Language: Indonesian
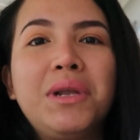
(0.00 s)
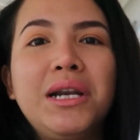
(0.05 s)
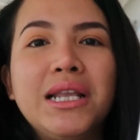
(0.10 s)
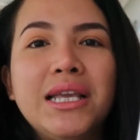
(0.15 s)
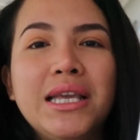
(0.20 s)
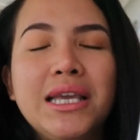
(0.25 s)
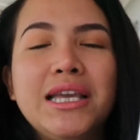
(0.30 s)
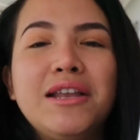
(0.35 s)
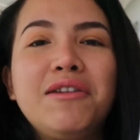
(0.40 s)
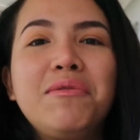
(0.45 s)

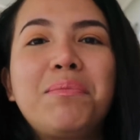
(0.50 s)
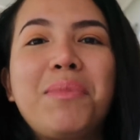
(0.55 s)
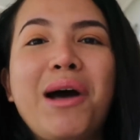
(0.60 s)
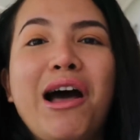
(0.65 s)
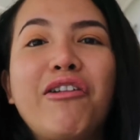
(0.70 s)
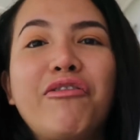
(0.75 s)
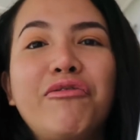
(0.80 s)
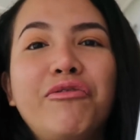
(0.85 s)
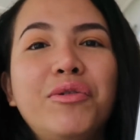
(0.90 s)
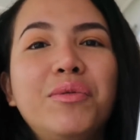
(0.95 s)
beliin
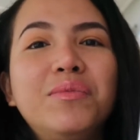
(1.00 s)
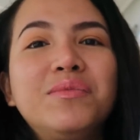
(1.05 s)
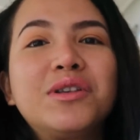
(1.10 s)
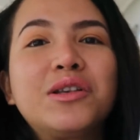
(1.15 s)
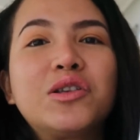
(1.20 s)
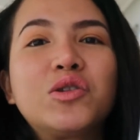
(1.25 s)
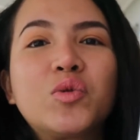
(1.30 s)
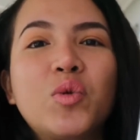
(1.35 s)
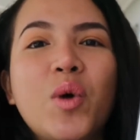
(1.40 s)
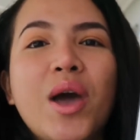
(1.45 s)
parfum
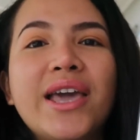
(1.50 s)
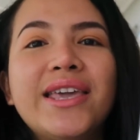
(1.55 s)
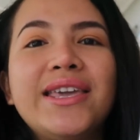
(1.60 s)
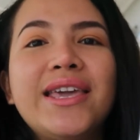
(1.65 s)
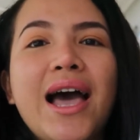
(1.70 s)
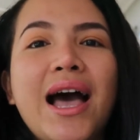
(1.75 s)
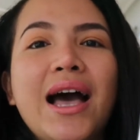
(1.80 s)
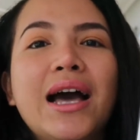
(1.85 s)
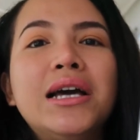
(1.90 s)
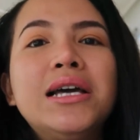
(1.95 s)
sesuai
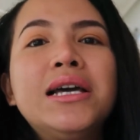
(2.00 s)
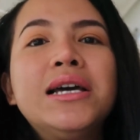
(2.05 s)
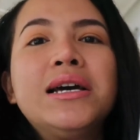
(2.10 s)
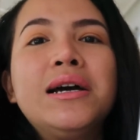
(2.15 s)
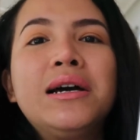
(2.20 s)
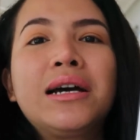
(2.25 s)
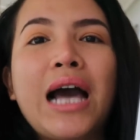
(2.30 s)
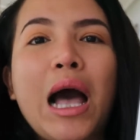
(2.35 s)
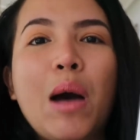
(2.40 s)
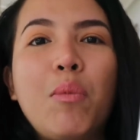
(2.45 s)
yang
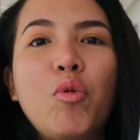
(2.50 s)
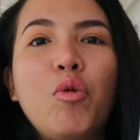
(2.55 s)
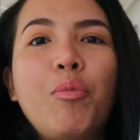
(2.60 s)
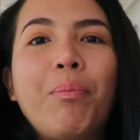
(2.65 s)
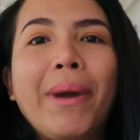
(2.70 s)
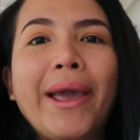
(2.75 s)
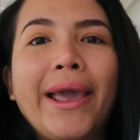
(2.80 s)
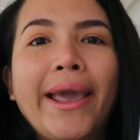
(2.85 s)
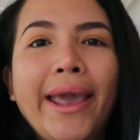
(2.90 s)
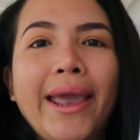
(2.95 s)

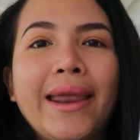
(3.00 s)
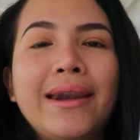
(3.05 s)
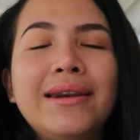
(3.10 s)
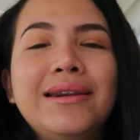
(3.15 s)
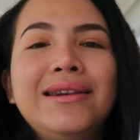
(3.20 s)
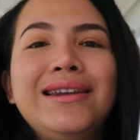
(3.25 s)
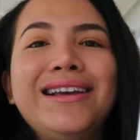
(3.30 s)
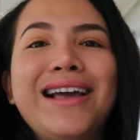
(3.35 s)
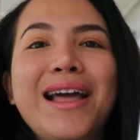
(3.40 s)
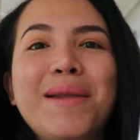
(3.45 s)
kamu
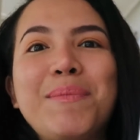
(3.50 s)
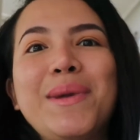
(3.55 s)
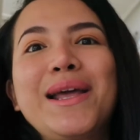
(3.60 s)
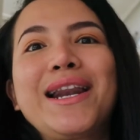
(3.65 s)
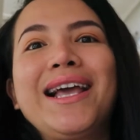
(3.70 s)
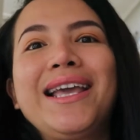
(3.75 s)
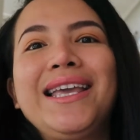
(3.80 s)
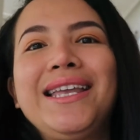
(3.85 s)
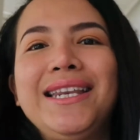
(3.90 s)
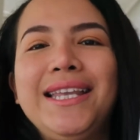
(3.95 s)
pengen dengan
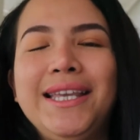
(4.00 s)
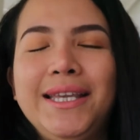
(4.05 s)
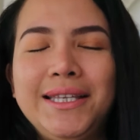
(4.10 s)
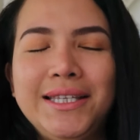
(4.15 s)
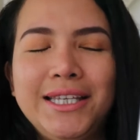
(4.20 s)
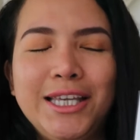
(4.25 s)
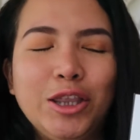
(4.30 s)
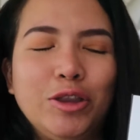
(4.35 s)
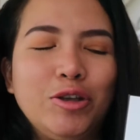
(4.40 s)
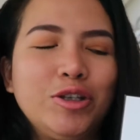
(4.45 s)
merek ini
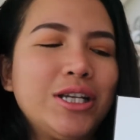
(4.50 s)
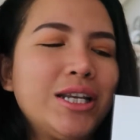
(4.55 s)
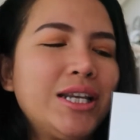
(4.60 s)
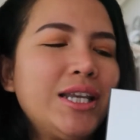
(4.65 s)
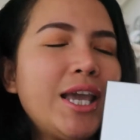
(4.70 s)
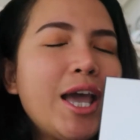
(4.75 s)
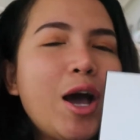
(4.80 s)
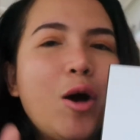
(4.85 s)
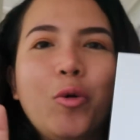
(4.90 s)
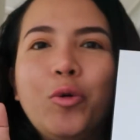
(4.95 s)
gitu
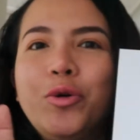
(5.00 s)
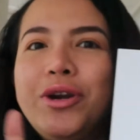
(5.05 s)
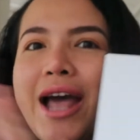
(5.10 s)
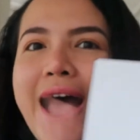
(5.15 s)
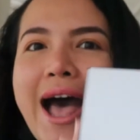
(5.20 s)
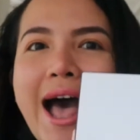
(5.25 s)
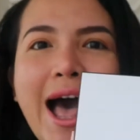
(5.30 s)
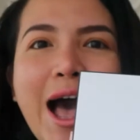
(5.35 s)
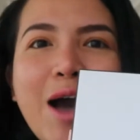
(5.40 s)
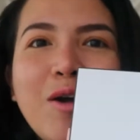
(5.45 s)
jadi ya
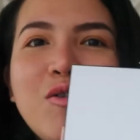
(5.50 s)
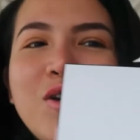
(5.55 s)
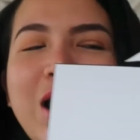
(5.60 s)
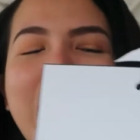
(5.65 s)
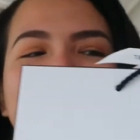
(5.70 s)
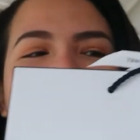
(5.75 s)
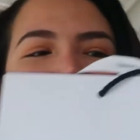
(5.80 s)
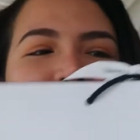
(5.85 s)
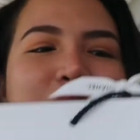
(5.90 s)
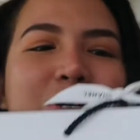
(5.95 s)
udah aku
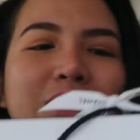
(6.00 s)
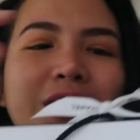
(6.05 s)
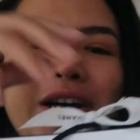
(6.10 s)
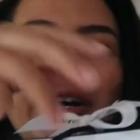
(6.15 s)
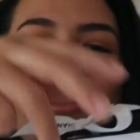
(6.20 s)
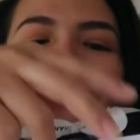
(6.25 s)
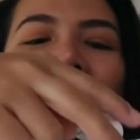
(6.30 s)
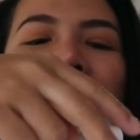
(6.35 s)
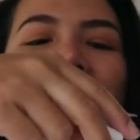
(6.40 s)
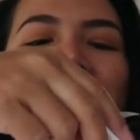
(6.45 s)
langsung ke